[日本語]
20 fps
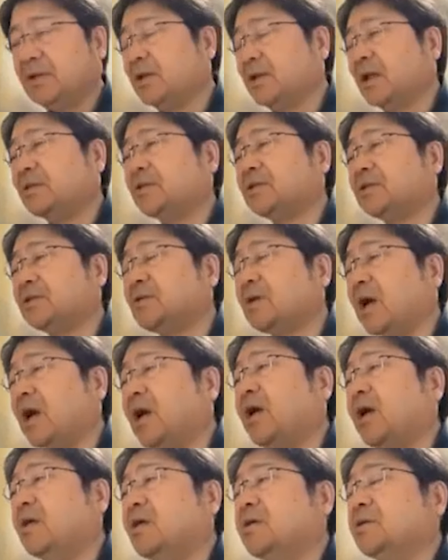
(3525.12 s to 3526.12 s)
例なんです
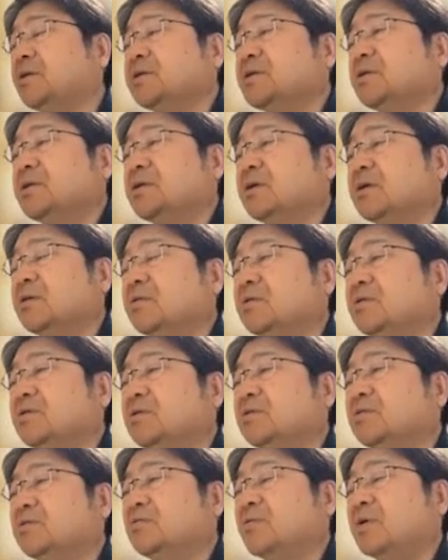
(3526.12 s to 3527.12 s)
が、
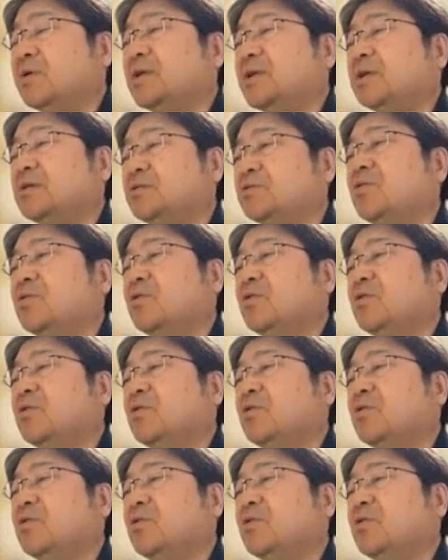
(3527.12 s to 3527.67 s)
わかりや